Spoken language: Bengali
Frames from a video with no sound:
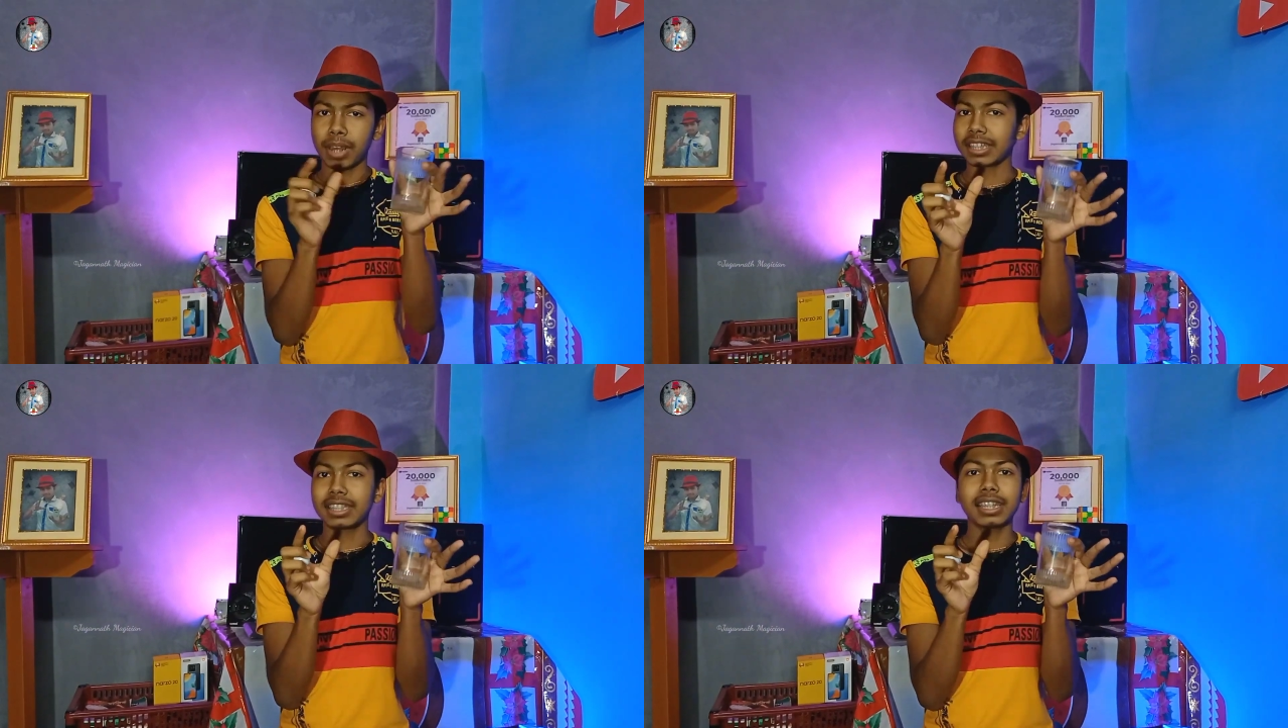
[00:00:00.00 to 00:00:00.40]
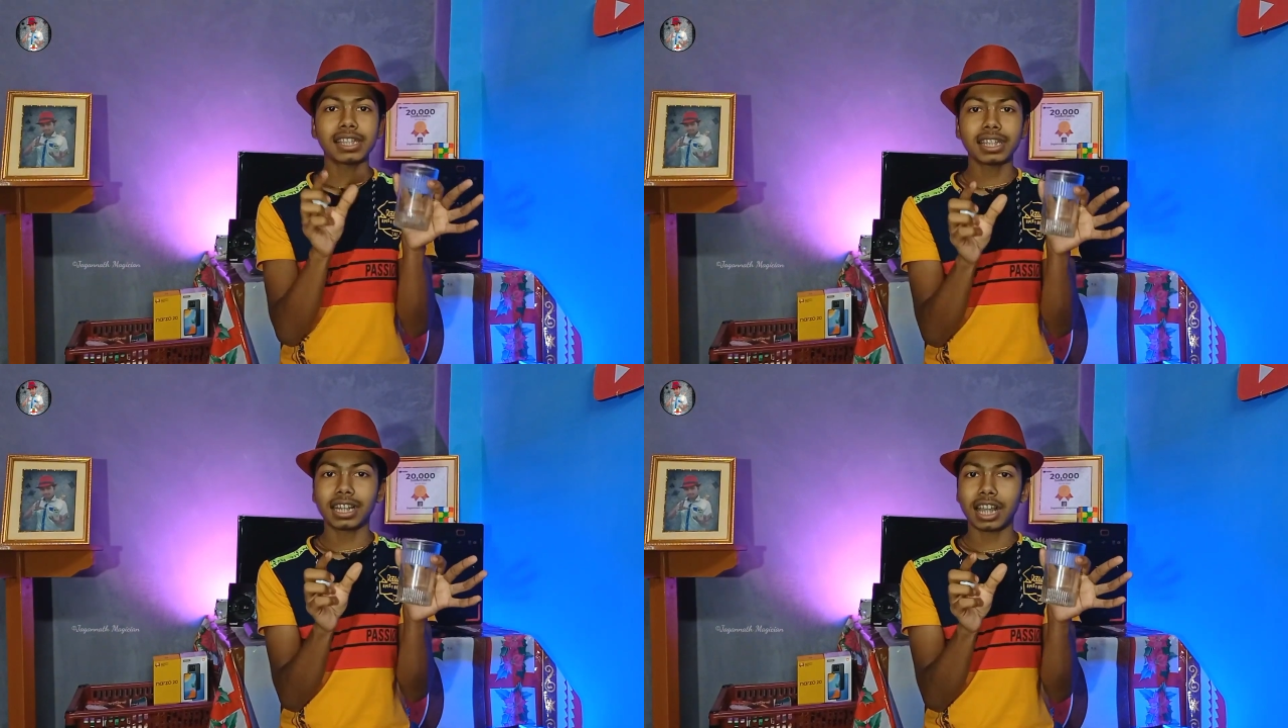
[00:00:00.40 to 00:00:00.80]

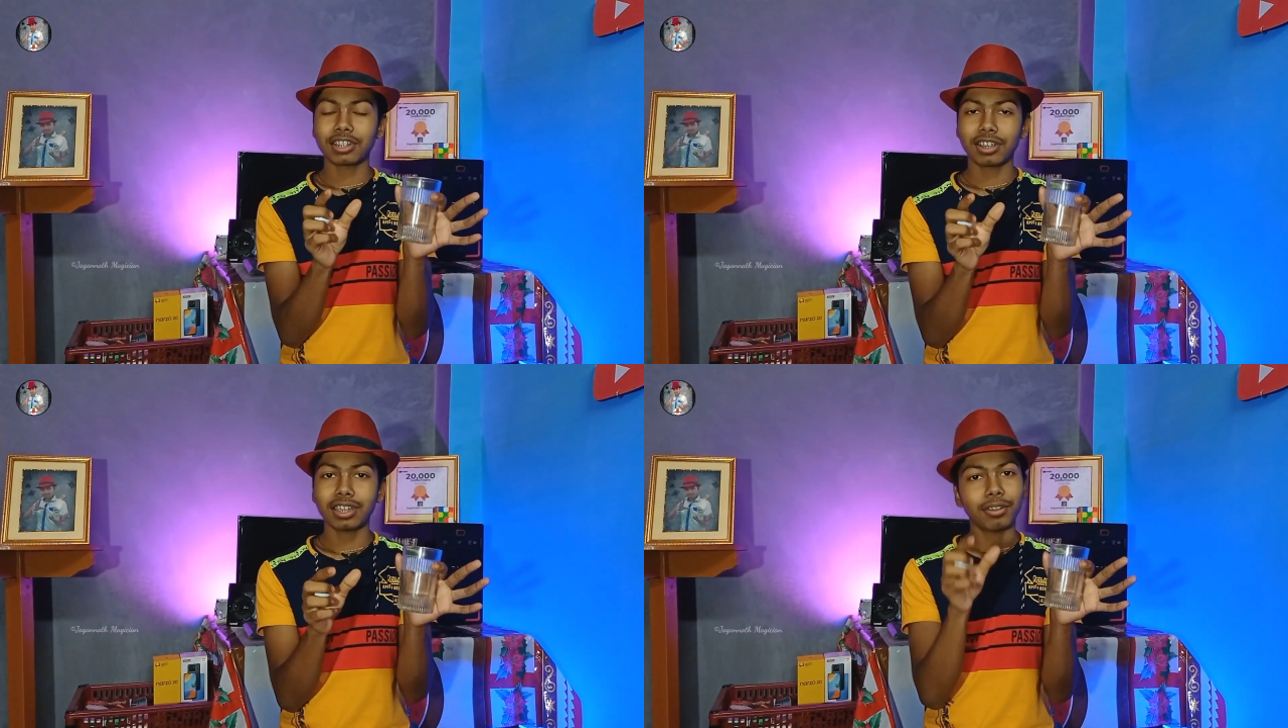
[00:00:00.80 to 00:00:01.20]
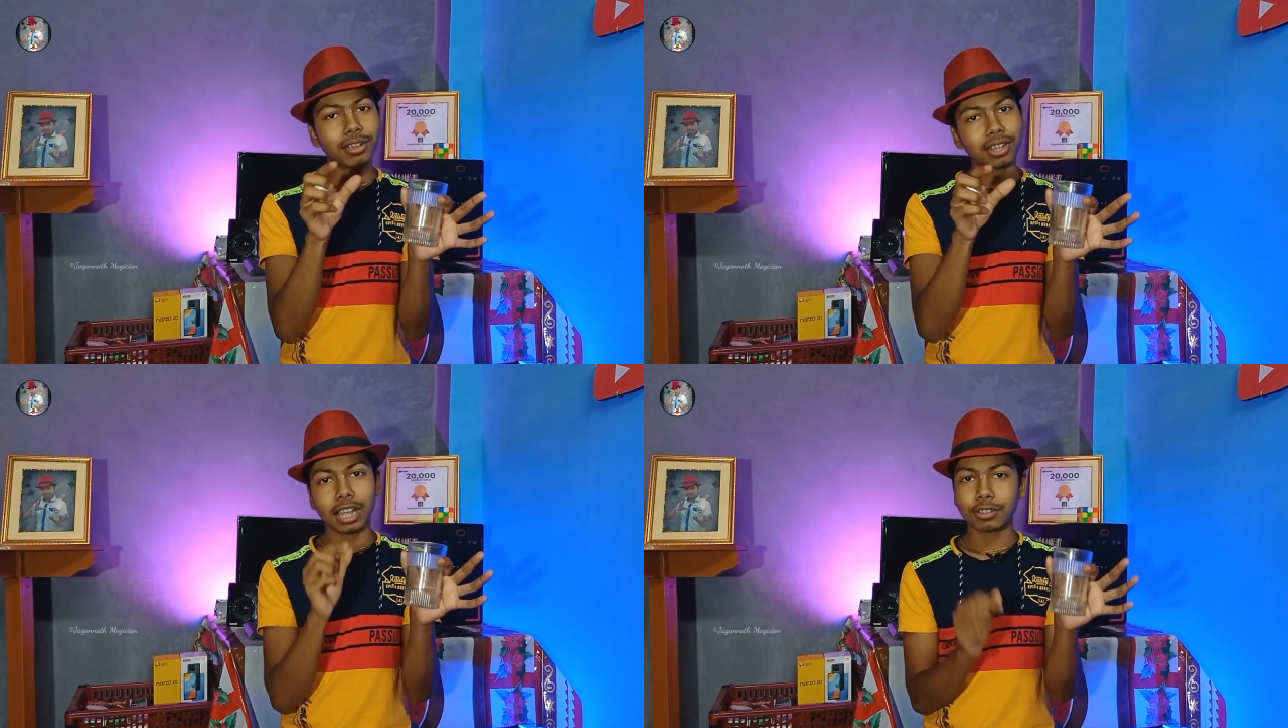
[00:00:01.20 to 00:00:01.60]
প্লাস্টিকের যে গ্লাস হয়
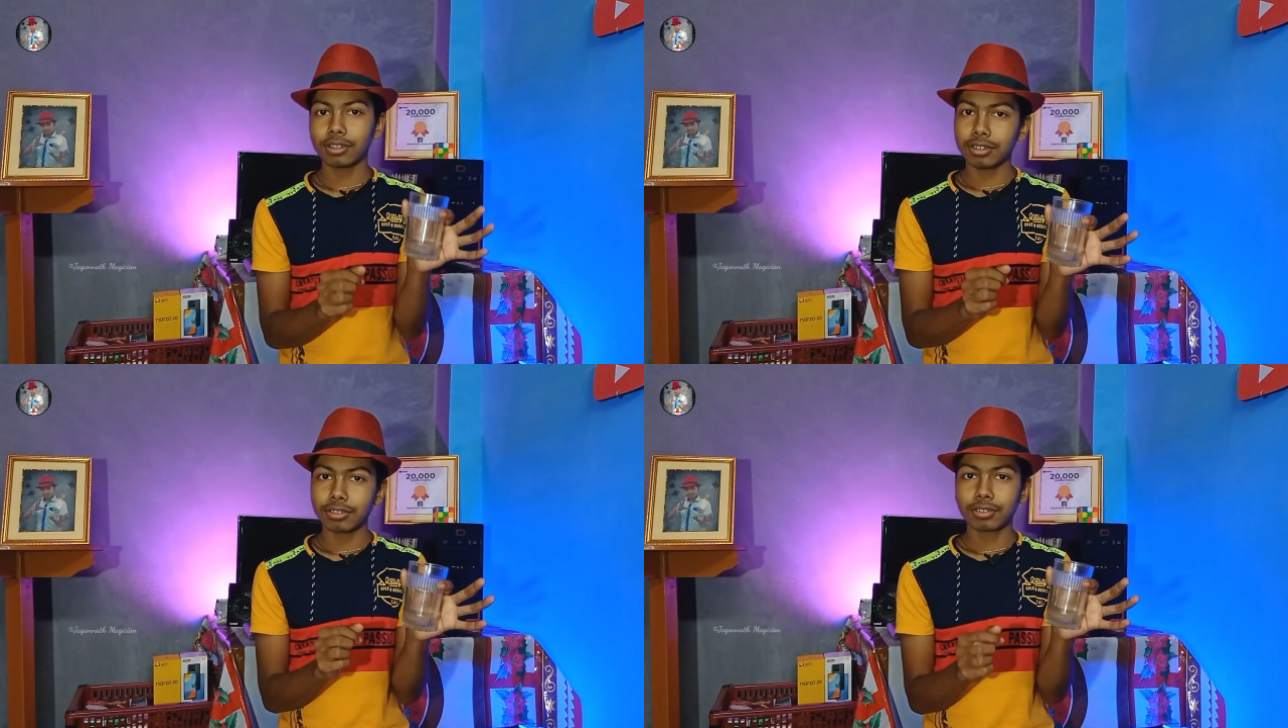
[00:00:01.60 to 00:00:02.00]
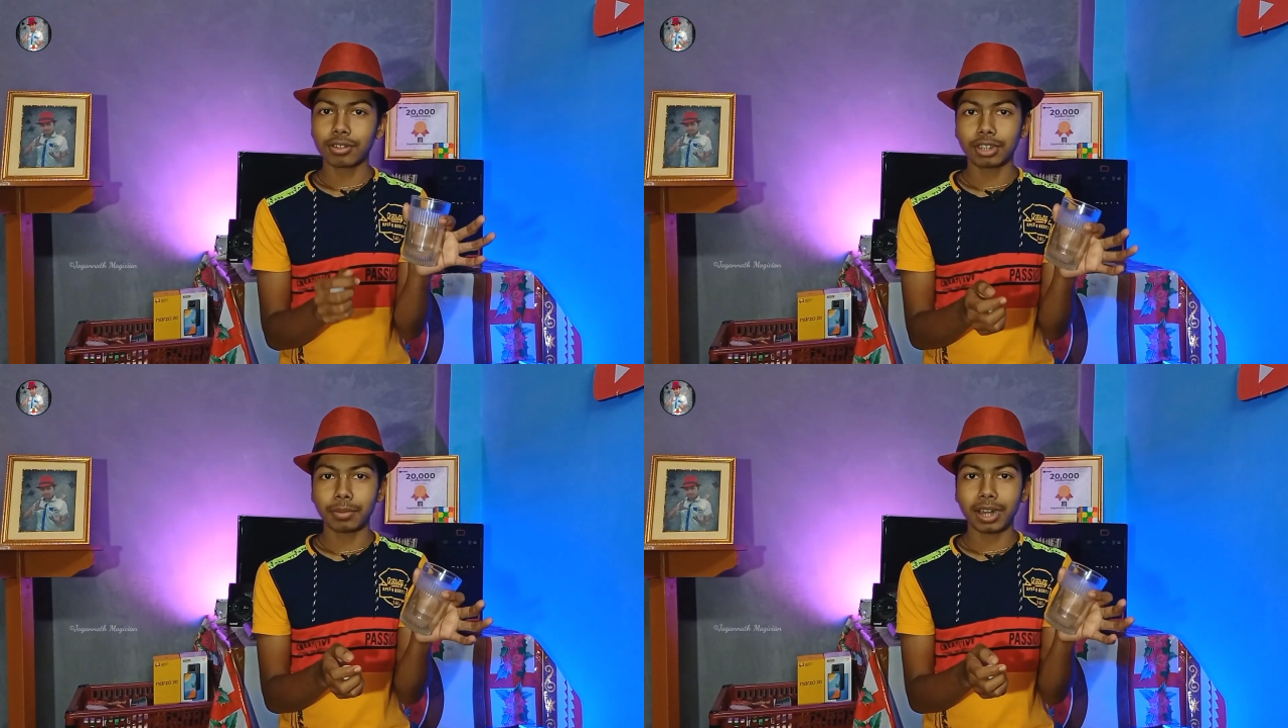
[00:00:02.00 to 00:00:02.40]
ওই গ্লাসগুলো
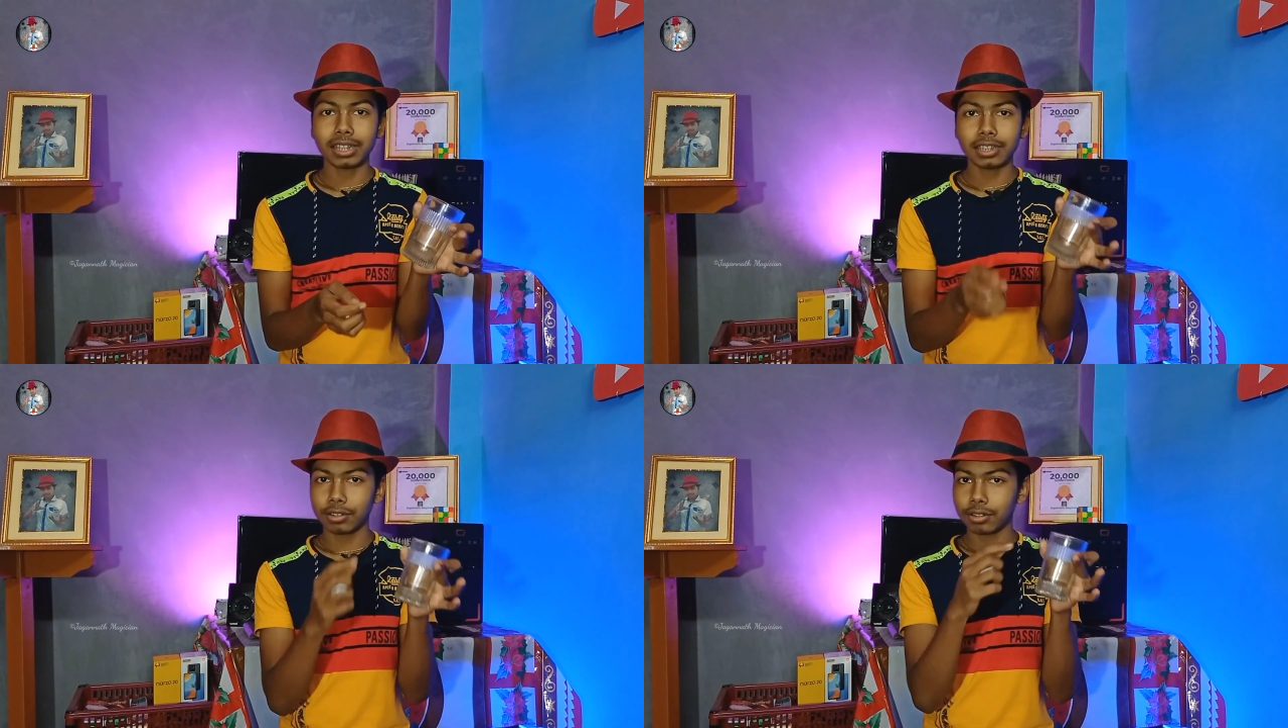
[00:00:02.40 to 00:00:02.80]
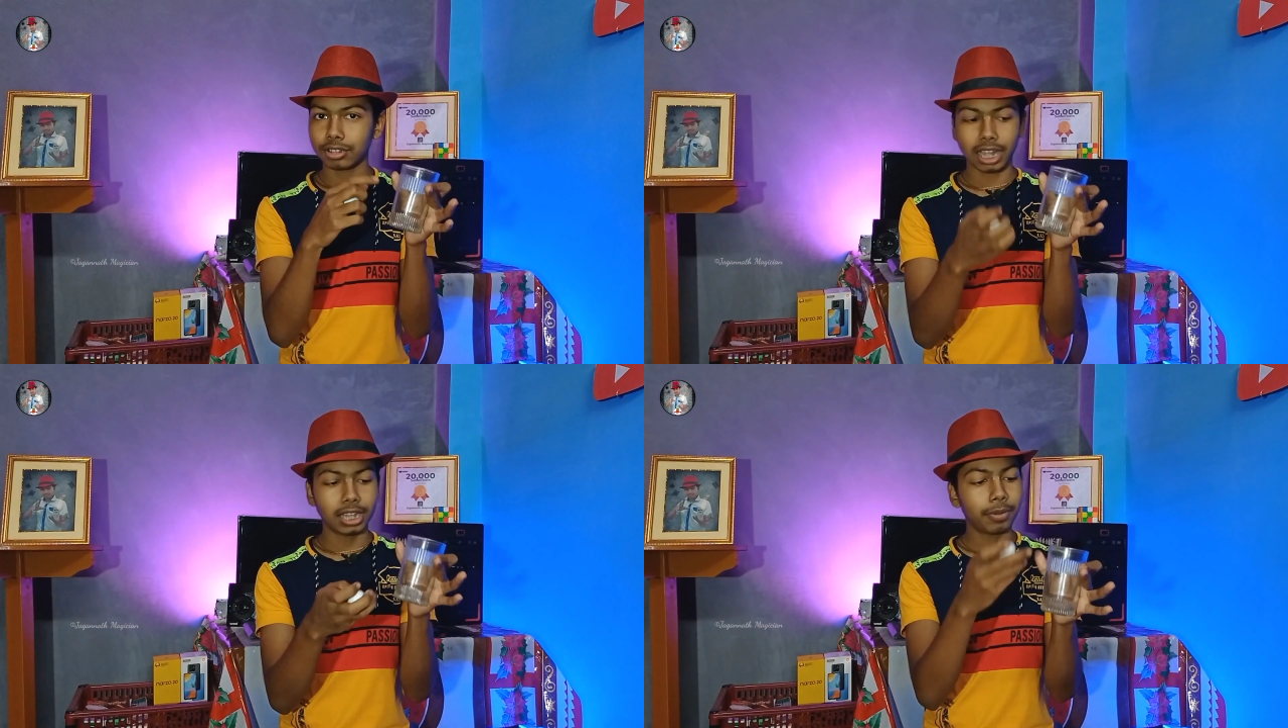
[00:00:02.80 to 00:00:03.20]
ইউজ করতে পারেন
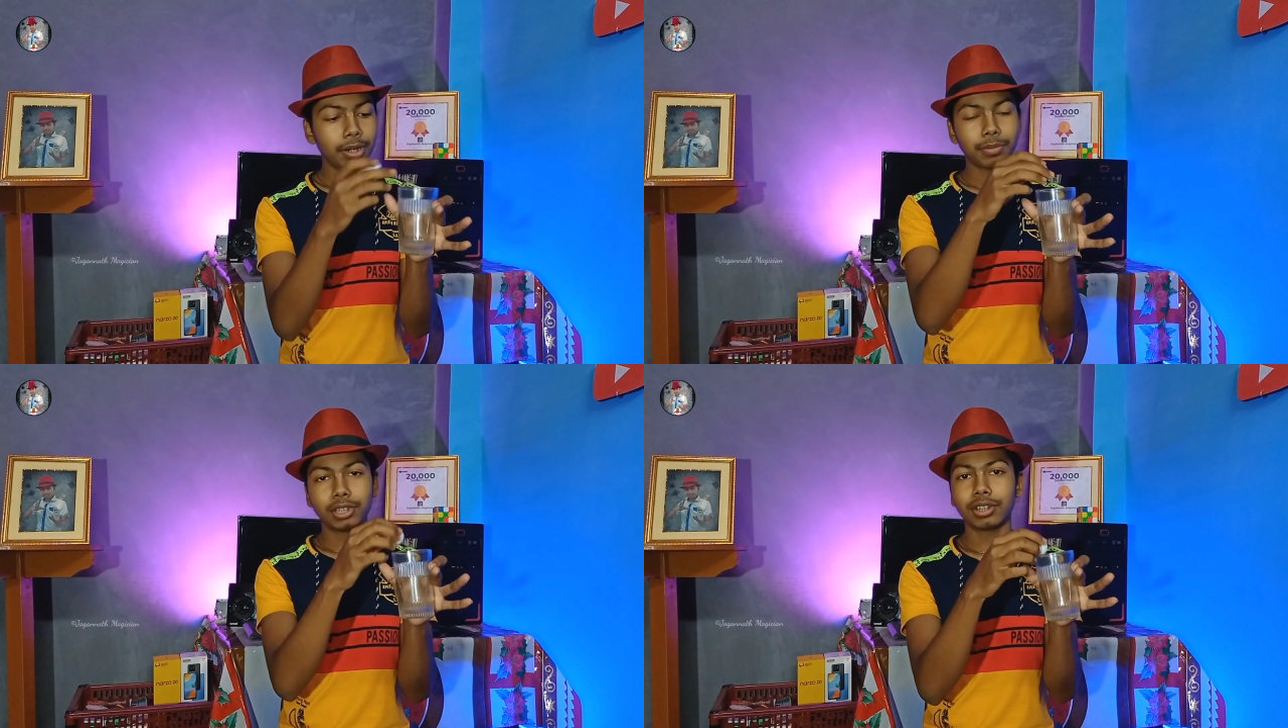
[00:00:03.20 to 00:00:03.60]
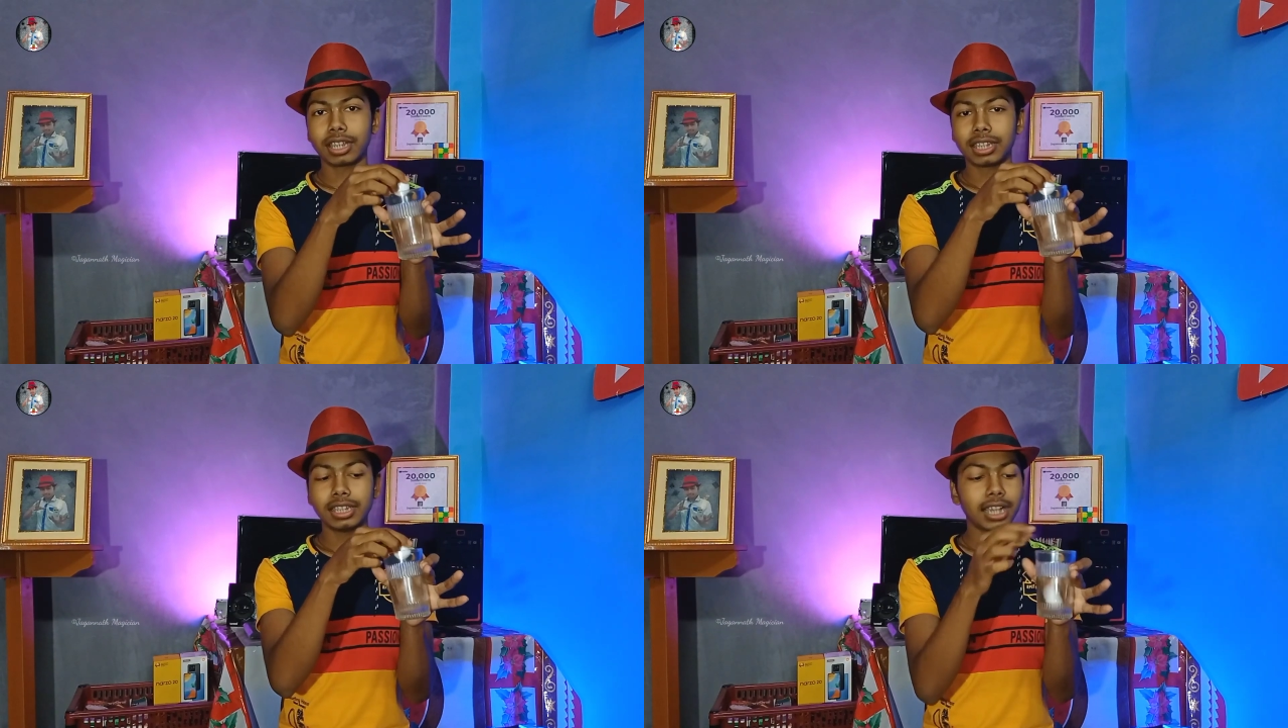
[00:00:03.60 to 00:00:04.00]
যেগুলো সাদা মানে ভিতরে